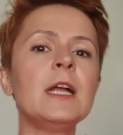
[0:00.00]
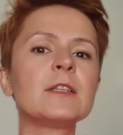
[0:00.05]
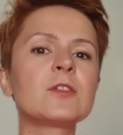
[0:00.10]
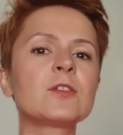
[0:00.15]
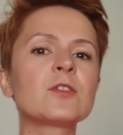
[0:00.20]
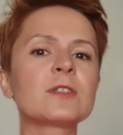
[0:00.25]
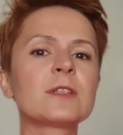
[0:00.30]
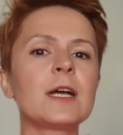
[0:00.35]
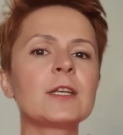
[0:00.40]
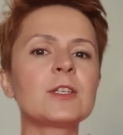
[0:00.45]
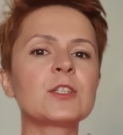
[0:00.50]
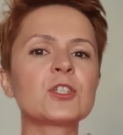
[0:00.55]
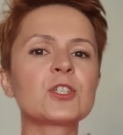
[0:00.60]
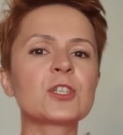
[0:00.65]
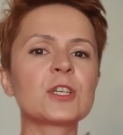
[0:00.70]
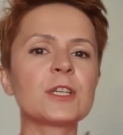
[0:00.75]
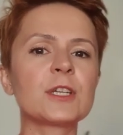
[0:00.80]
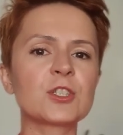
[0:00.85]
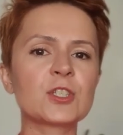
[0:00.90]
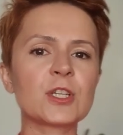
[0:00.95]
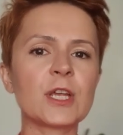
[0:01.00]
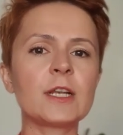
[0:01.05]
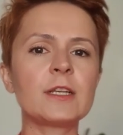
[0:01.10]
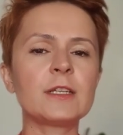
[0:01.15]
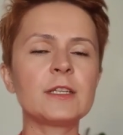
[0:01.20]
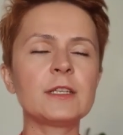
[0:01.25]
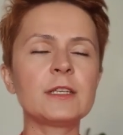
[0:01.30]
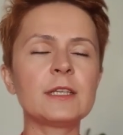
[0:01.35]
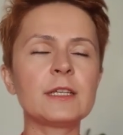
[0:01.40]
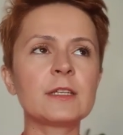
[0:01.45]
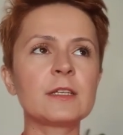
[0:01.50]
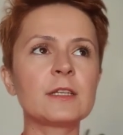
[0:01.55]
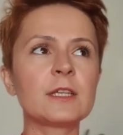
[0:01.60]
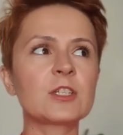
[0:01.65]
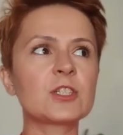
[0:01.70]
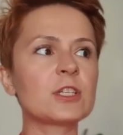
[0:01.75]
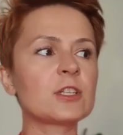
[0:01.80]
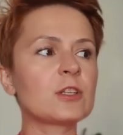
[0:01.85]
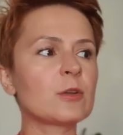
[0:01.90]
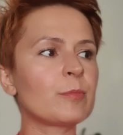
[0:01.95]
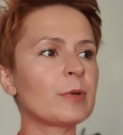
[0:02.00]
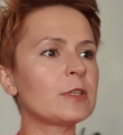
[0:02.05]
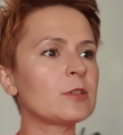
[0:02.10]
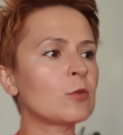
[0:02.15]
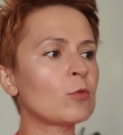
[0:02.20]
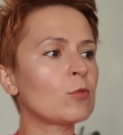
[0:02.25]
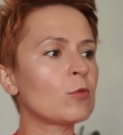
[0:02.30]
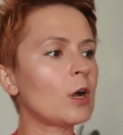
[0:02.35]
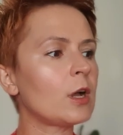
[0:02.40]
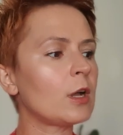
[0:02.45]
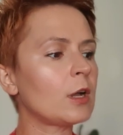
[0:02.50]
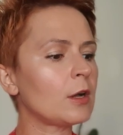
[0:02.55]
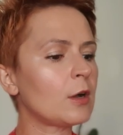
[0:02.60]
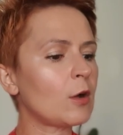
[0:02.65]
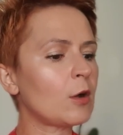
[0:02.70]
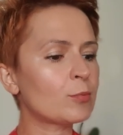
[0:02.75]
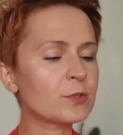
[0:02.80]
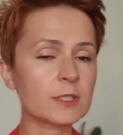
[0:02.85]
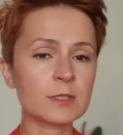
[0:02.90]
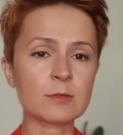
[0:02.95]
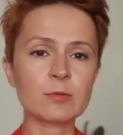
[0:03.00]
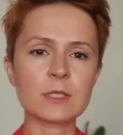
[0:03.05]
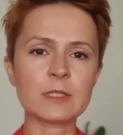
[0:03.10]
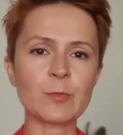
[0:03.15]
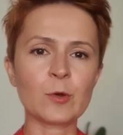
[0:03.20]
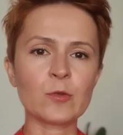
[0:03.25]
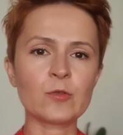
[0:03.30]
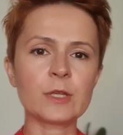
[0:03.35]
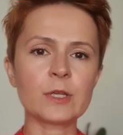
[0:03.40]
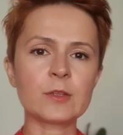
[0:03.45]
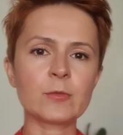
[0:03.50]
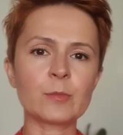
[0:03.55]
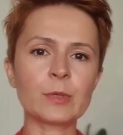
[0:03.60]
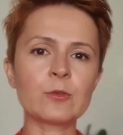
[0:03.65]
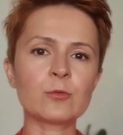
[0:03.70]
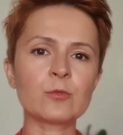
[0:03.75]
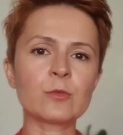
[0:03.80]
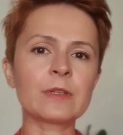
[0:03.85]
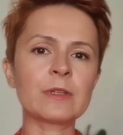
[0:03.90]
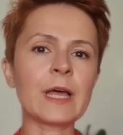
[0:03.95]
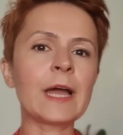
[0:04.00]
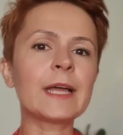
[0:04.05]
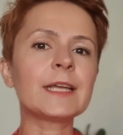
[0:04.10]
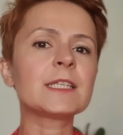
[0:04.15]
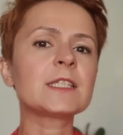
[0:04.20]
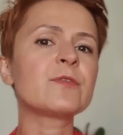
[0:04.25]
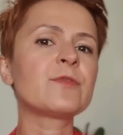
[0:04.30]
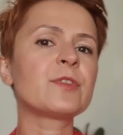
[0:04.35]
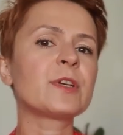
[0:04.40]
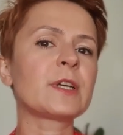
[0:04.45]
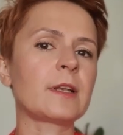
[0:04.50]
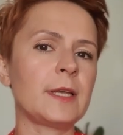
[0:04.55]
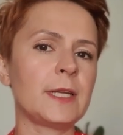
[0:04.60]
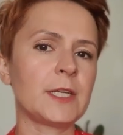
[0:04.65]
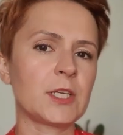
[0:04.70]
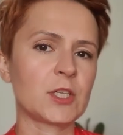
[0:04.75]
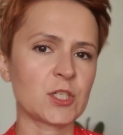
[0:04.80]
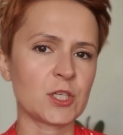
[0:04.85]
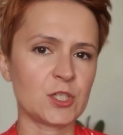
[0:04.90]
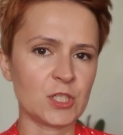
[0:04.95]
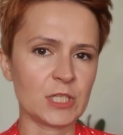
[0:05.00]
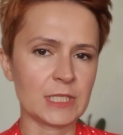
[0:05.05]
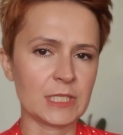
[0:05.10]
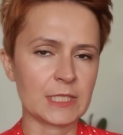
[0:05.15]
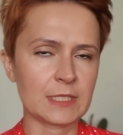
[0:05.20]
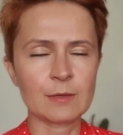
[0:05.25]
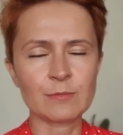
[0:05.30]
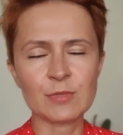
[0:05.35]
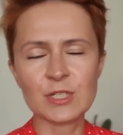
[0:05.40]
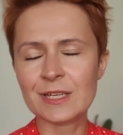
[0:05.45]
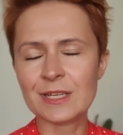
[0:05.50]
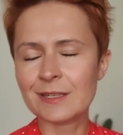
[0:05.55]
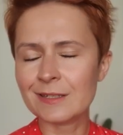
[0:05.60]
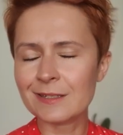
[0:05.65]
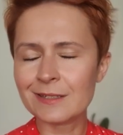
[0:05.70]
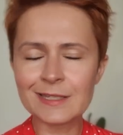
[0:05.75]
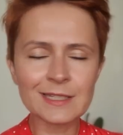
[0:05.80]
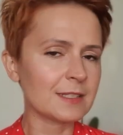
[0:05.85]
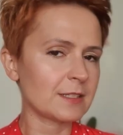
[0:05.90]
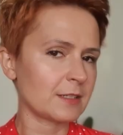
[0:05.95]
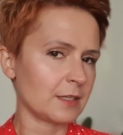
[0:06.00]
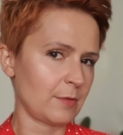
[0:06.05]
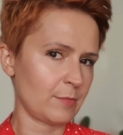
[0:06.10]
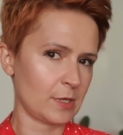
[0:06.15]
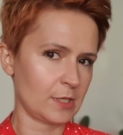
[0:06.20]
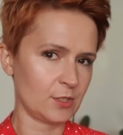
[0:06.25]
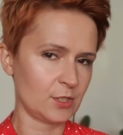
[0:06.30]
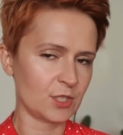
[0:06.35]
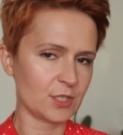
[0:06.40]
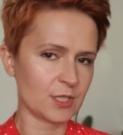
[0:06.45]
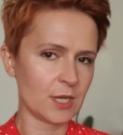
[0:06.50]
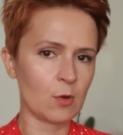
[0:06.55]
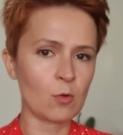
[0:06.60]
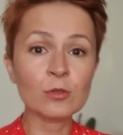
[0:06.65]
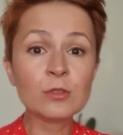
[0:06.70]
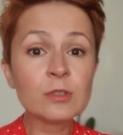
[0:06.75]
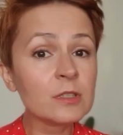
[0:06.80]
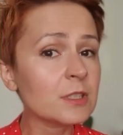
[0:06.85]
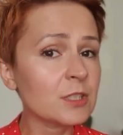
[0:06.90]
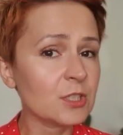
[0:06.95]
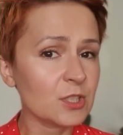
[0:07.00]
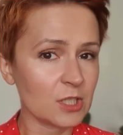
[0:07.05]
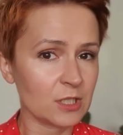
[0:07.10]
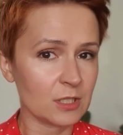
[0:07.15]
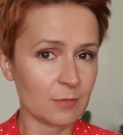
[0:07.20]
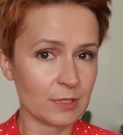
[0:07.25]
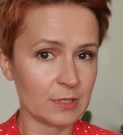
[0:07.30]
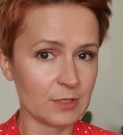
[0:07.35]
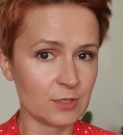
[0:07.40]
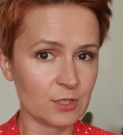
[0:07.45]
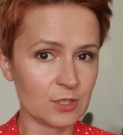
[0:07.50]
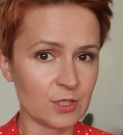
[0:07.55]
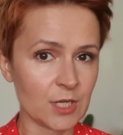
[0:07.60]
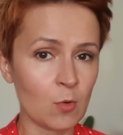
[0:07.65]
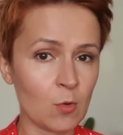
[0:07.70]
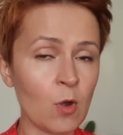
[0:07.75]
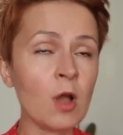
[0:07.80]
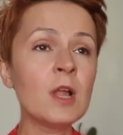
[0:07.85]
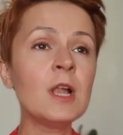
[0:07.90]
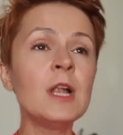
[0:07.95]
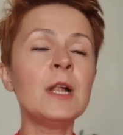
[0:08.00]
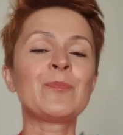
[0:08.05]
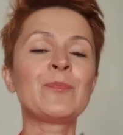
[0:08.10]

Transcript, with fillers: To znaczy, że jeżeli, jeżeli to będą e, obcisłe spodnie, to będą najzwyklejsze jeansy. Tam się nic nie będzie działo, nic się nie będzie działo.